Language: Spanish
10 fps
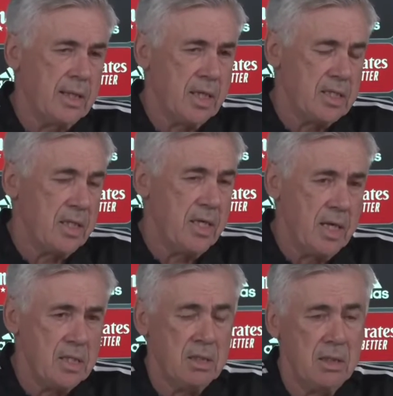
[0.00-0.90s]
tres
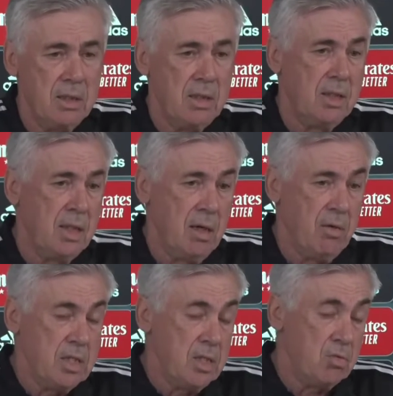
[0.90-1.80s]
días, a
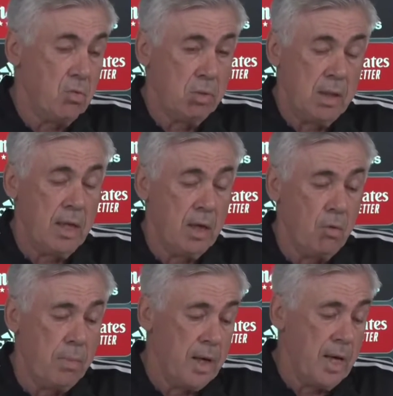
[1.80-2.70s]
veces tú puedes
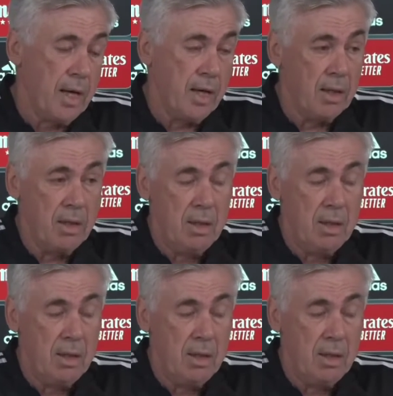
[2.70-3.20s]
recuperar